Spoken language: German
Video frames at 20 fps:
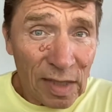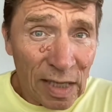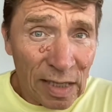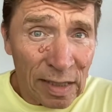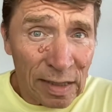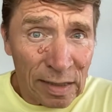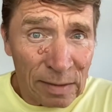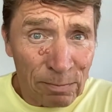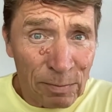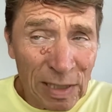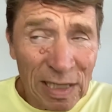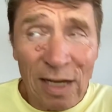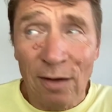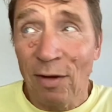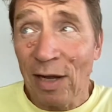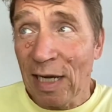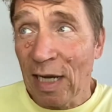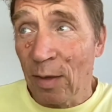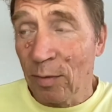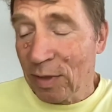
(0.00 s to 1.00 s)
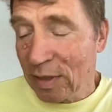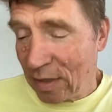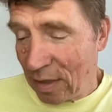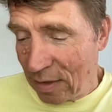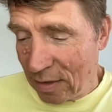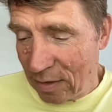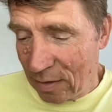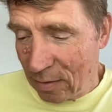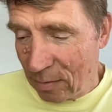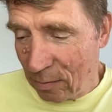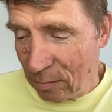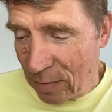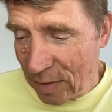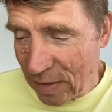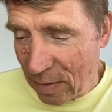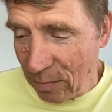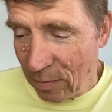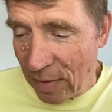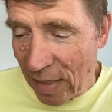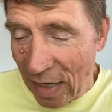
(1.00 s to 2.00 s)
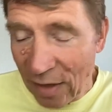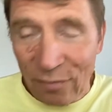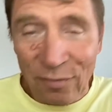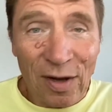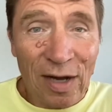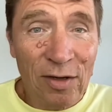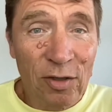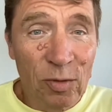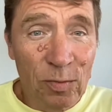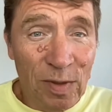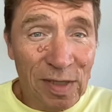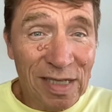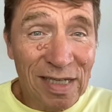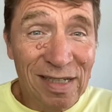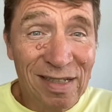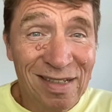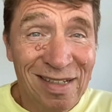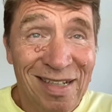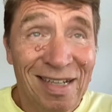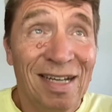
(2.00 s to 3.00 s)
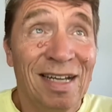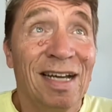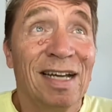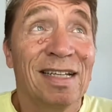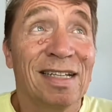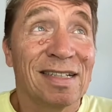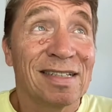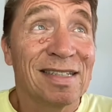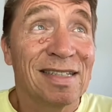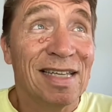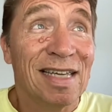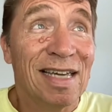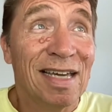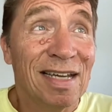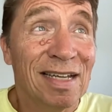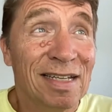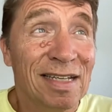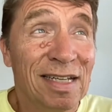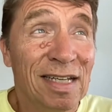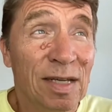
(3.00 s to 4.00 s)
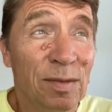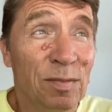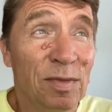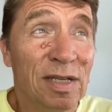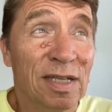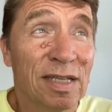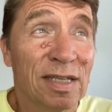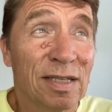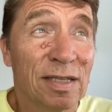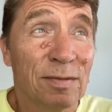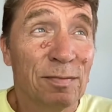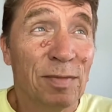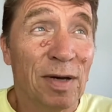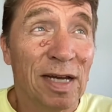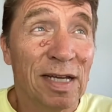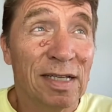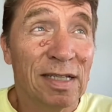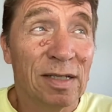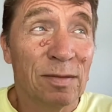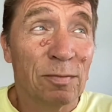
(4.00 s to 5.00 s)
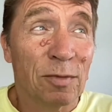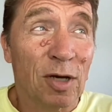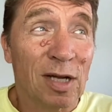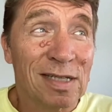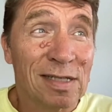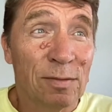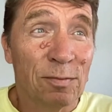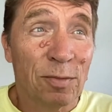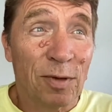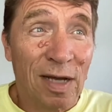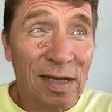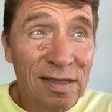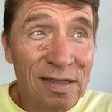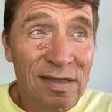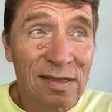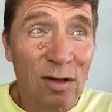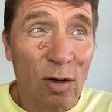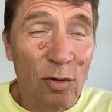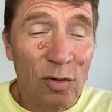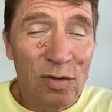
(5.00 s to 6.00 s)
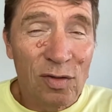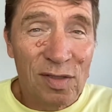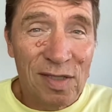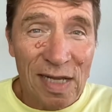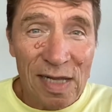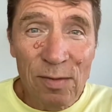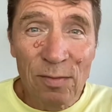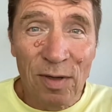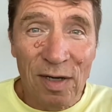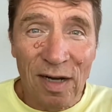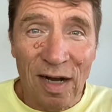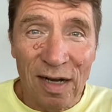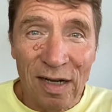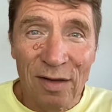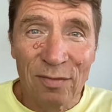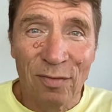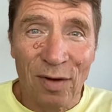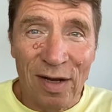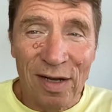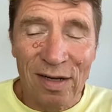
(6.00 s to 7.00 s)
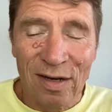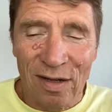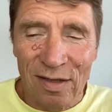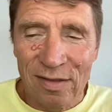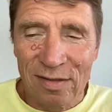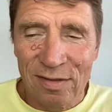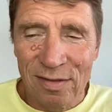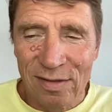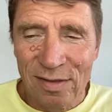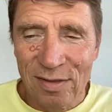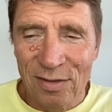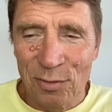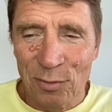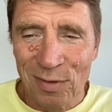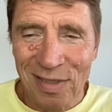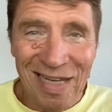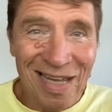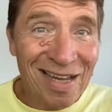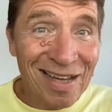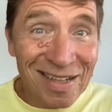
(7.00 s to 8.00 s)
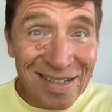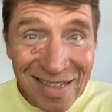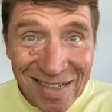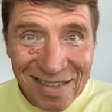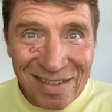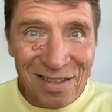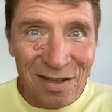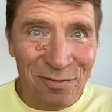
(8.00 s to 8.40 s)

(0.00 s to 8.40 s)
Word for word: Äh, mittlerweile habe ich dann ein bisschen mehr erfahren über ihn, dass er nämlich bei dem Russell Branson auch selber angefangen hat zu lernen.